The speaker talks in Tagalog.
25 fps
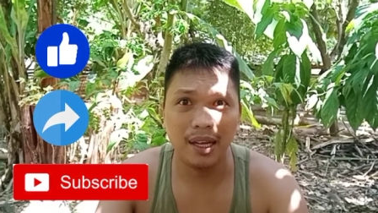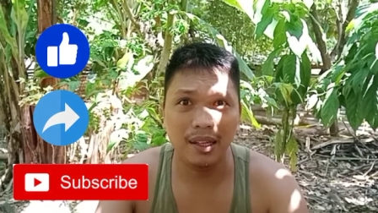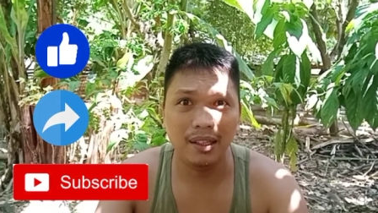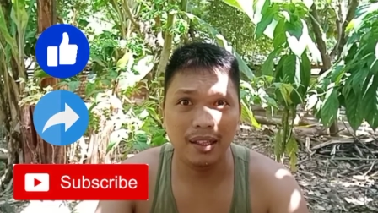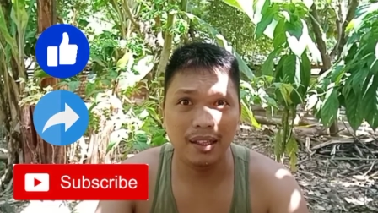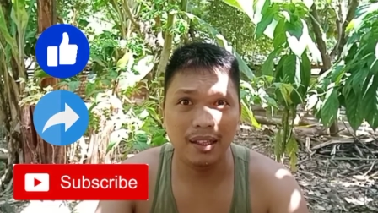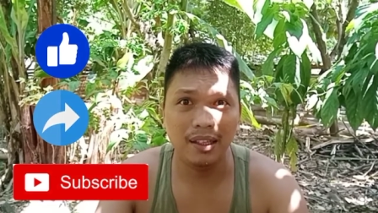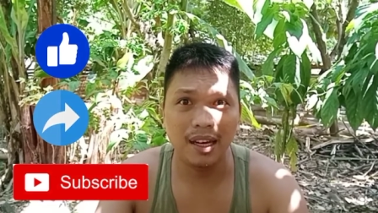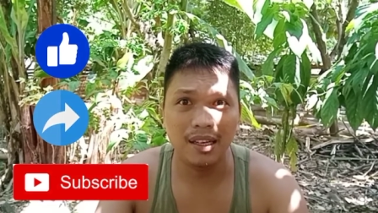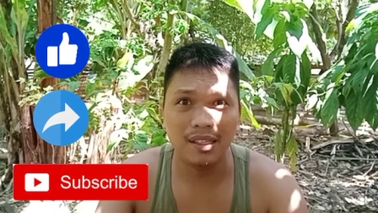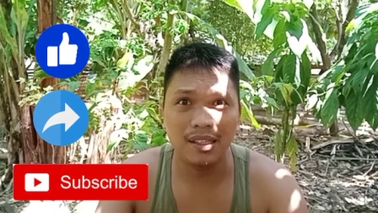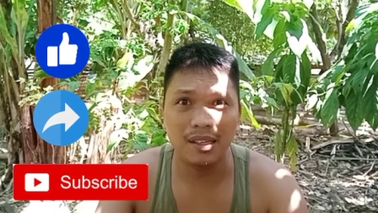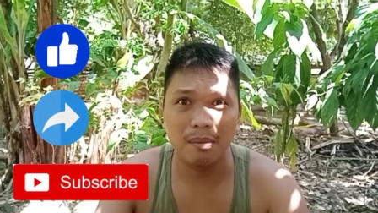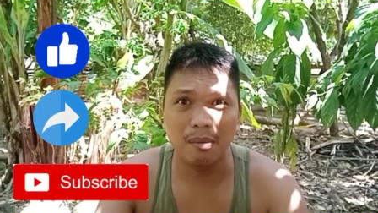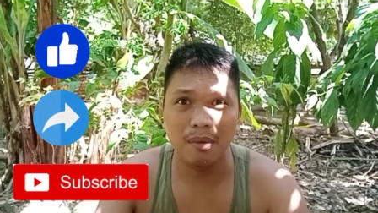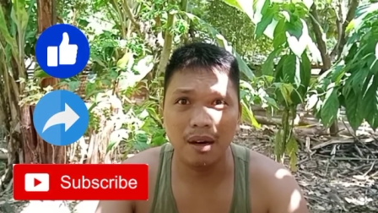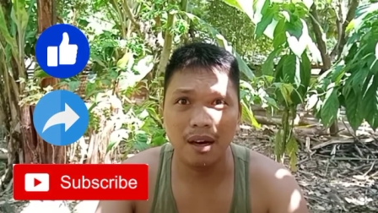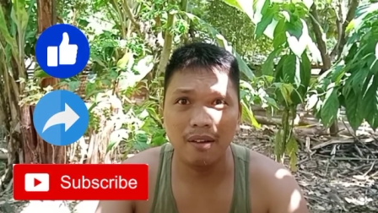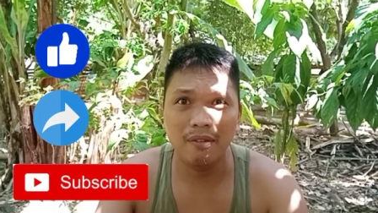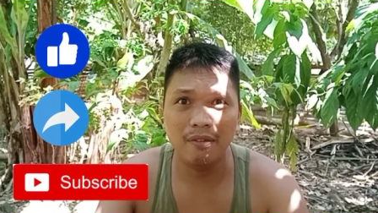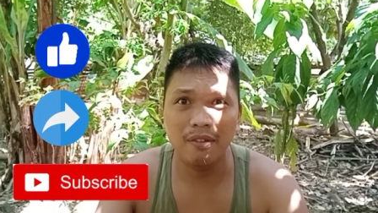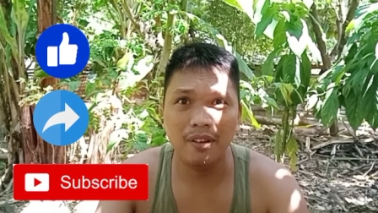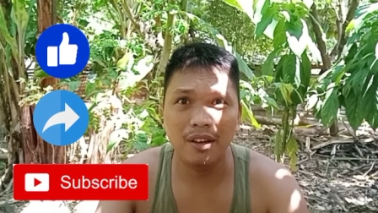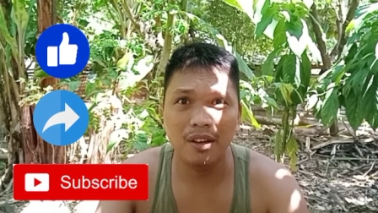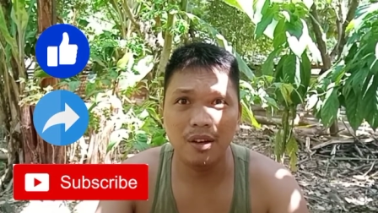ka sa mga
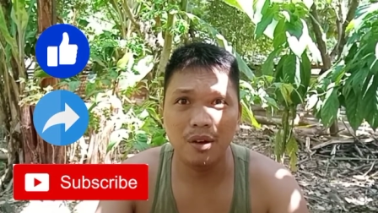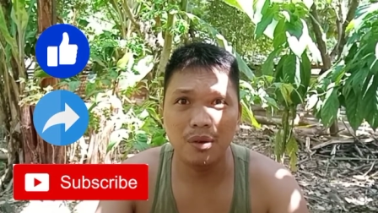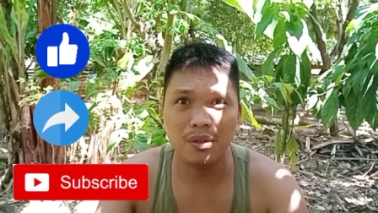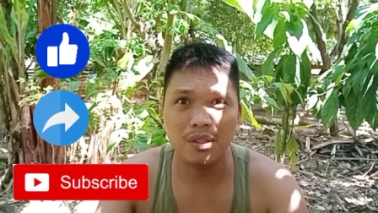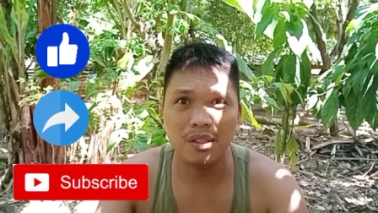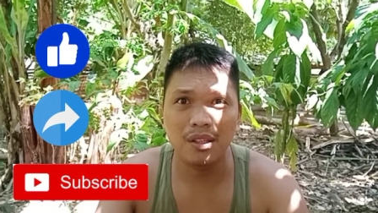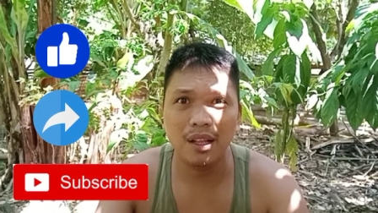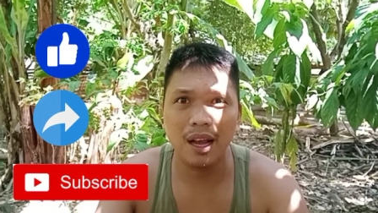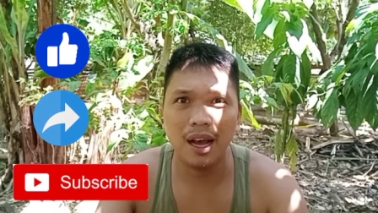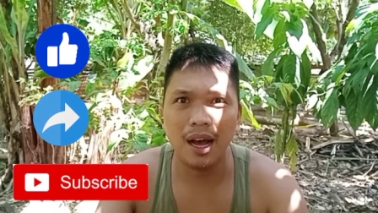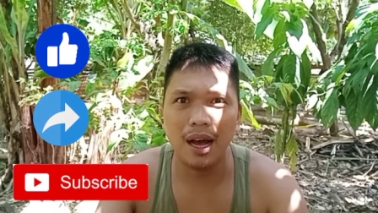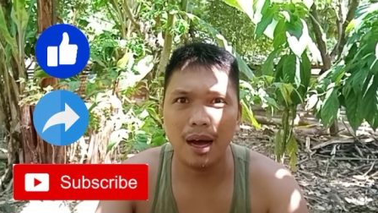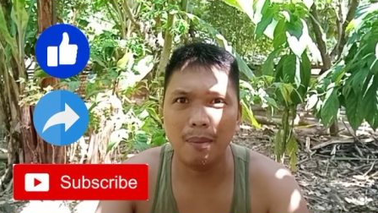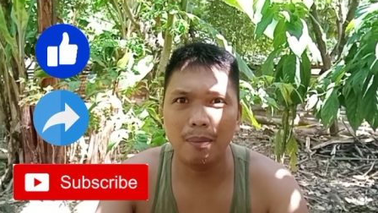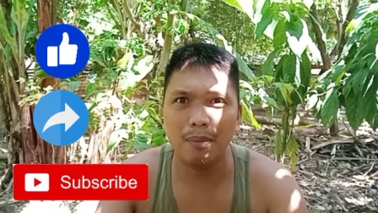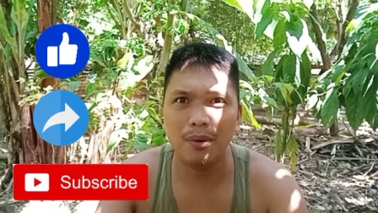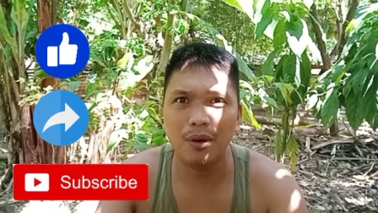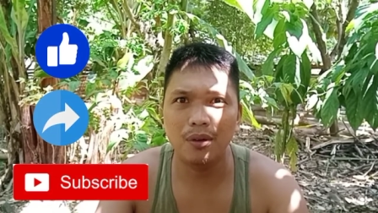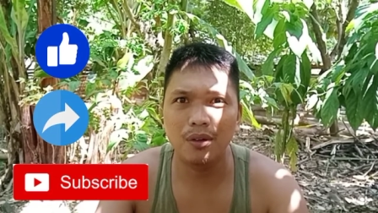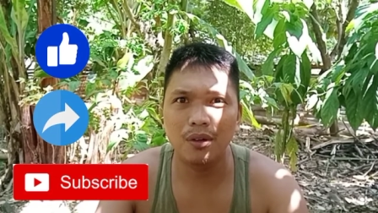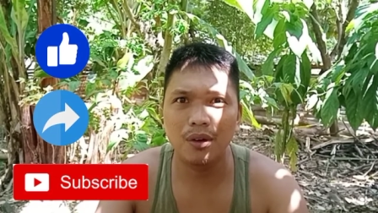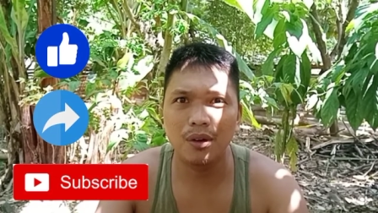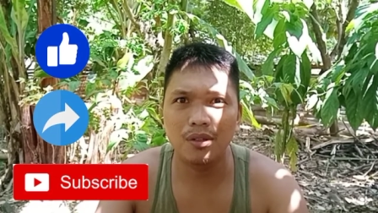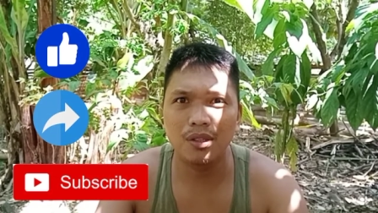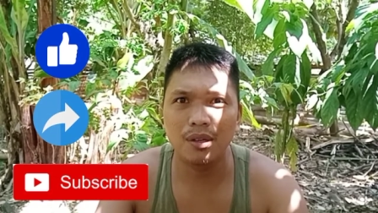videos na i-upload
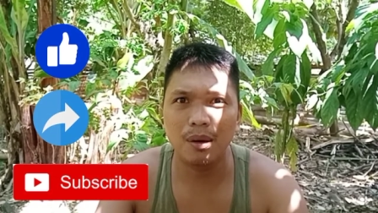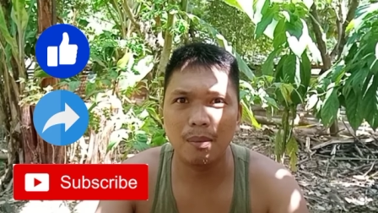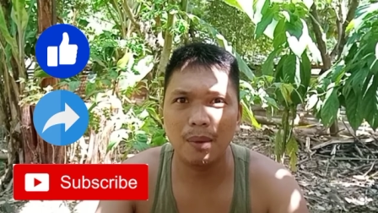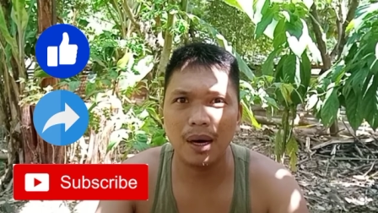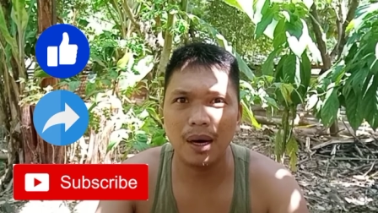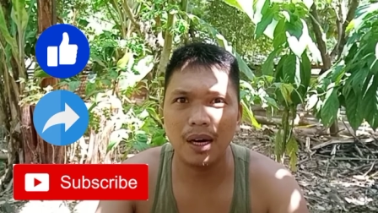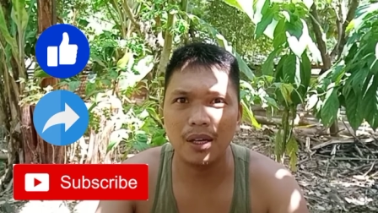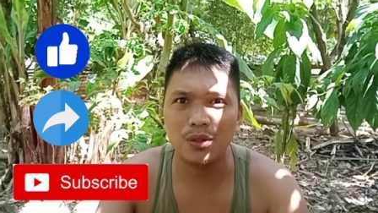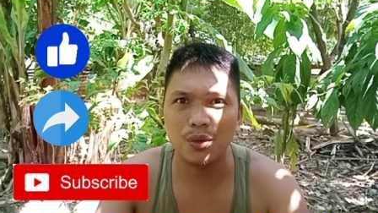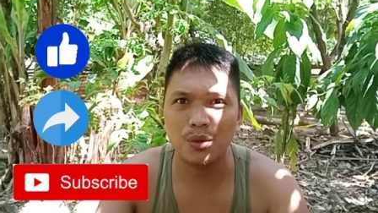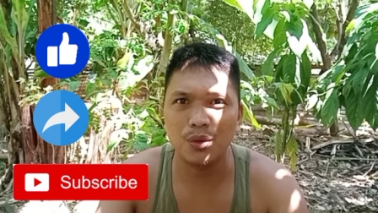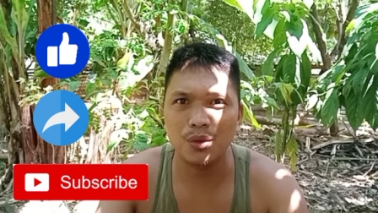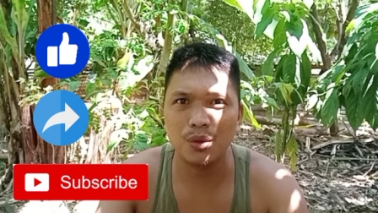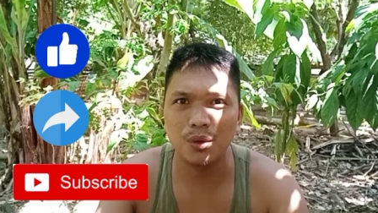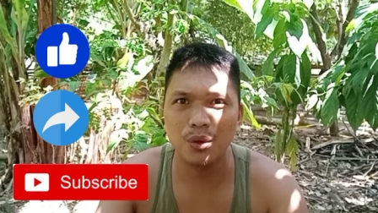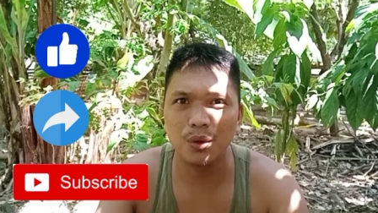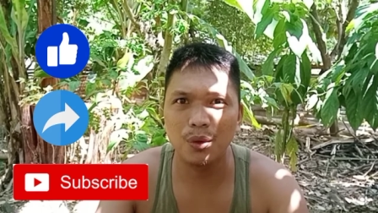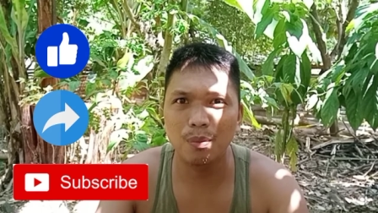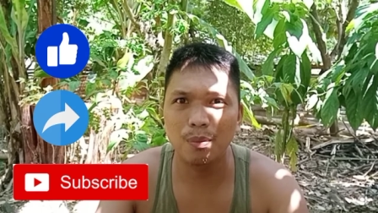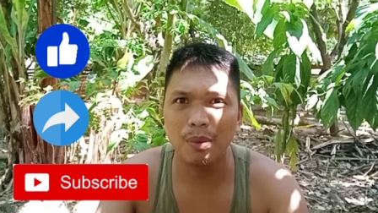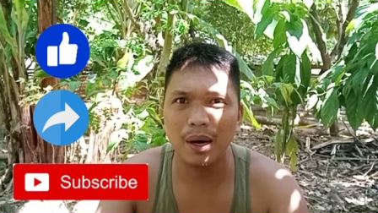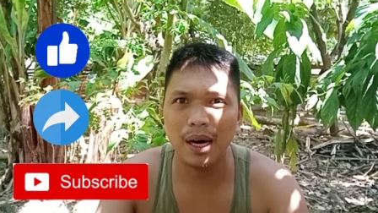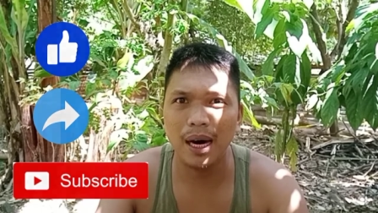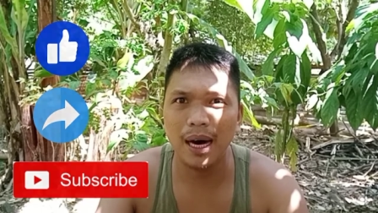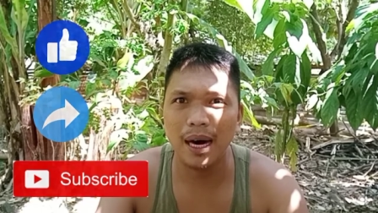ko sa mga susunod
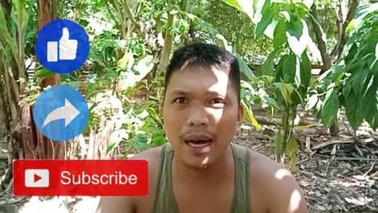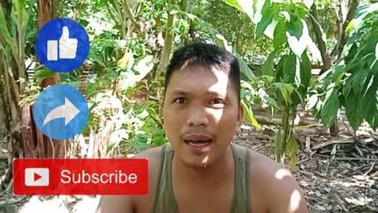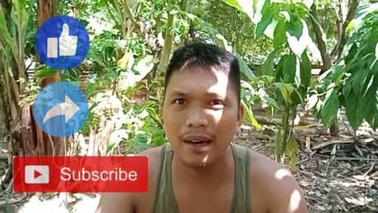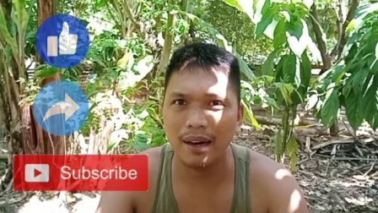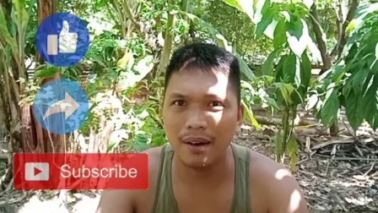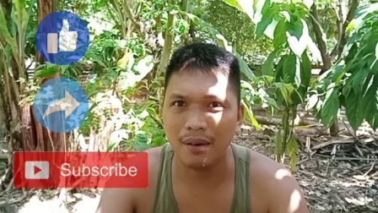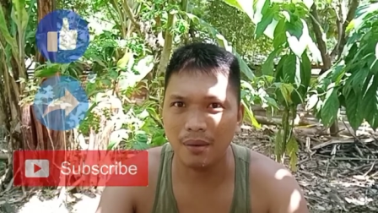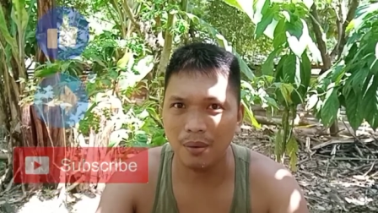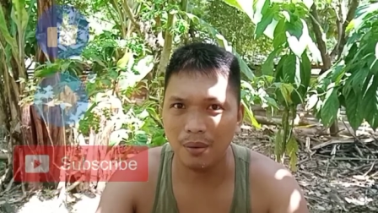pang araw.